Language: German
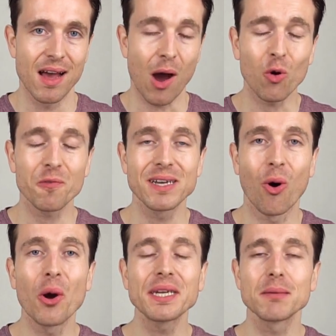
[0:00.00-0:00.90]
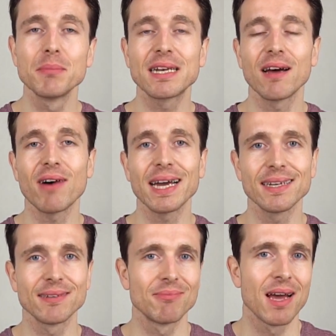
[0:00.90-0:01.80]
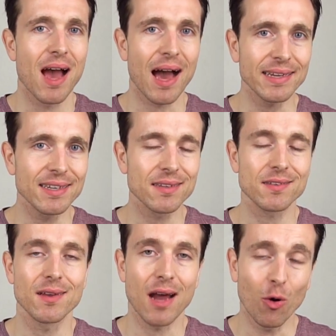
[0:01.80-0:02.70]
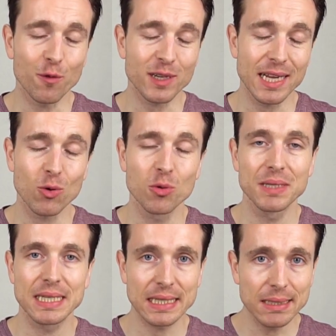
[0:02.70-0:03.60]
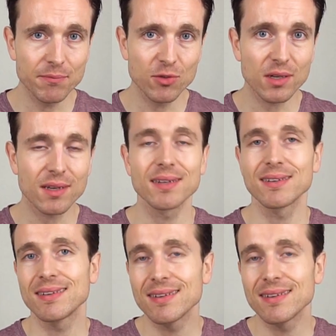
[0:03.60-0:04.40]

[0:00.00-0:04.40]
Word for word: Auch wenn heute mittlerweile einiges an Aufklärung betrieben wird,